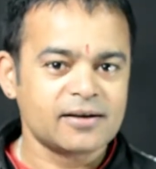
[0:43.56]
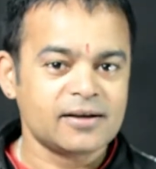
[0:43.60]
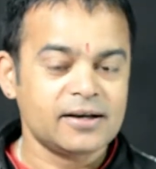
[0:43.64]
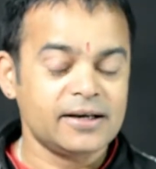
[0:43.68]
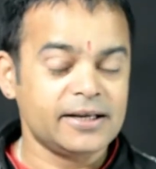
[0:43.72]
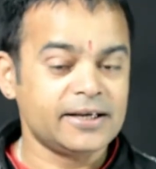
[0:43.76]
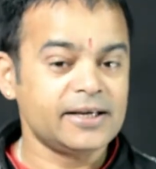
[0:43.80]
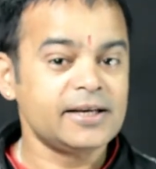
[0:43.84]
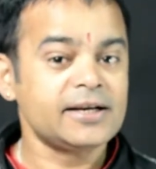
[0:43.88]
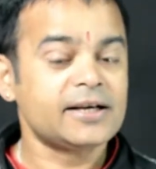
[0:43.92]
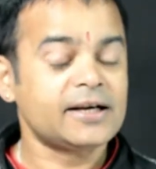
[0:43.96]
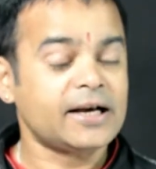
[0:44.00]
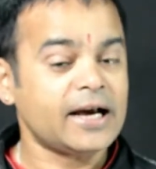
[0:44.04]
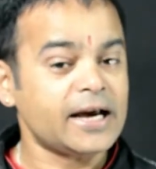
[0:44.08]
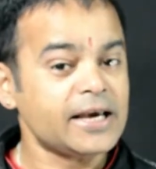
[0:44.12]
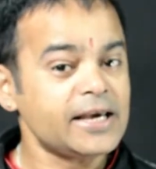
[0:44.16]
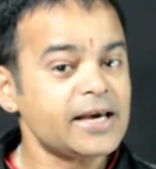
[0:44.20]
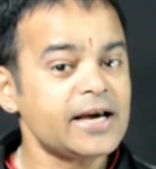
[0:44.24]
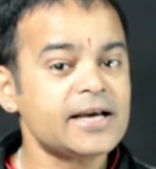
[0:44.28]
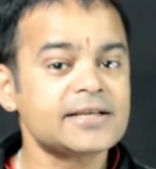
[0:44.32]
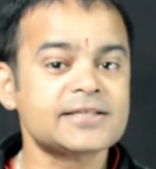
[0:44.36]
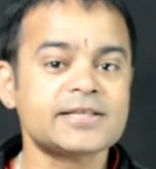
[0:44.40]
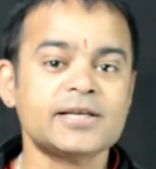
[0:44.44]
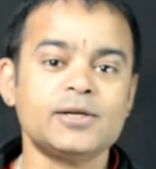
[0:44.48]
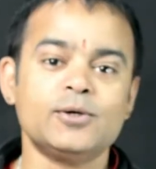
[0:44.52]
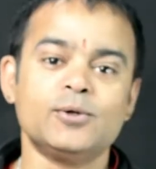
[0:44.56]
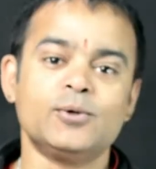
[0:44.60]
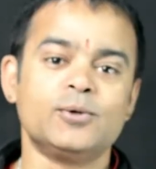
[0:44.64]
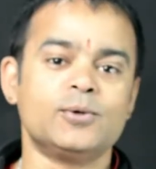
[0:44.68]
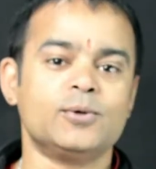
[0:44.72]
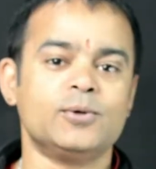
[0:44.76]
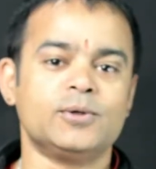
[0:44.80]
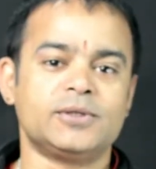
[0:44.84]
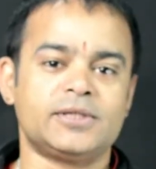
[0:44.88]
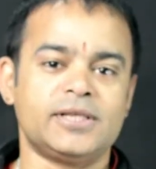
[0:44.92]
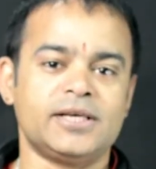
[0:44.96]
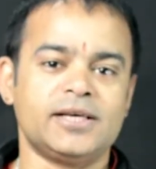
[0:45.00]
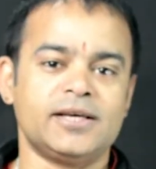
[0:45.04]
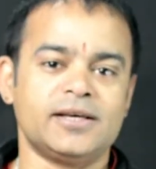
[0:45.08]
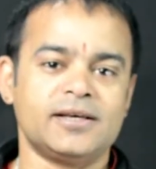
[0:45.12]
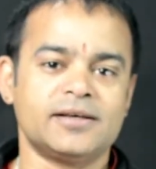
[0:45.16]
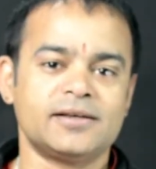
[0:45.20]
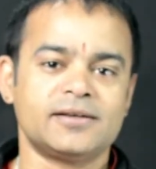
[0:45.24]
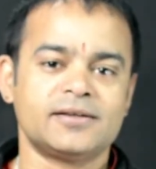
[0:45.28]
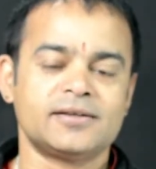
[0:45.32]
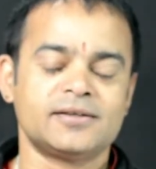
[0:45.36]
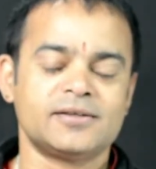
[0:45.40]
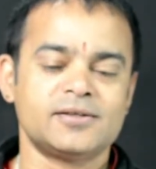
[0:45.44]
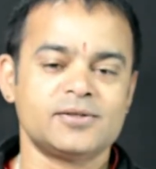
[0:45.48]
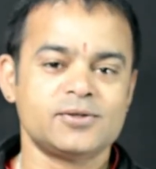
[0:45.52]
लेकिन कई ऐसे लोग होते
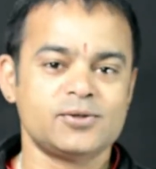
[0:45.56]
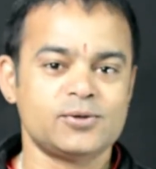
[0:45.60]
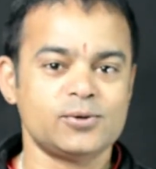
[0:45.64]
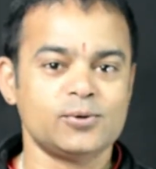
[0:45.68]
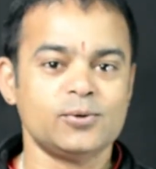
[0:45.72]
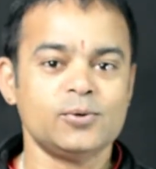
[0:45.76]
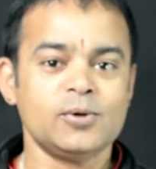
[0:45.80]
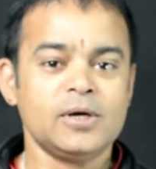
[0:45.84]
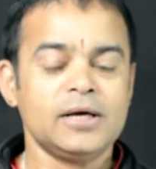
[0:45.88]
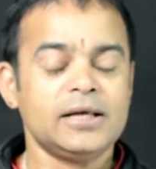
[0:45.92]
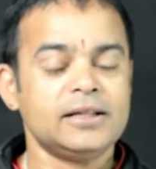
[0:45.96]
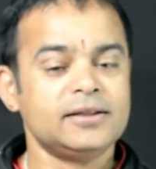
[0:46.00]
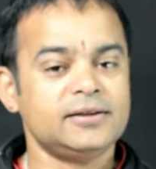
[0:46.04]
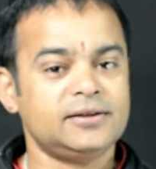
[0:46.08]
हैं जो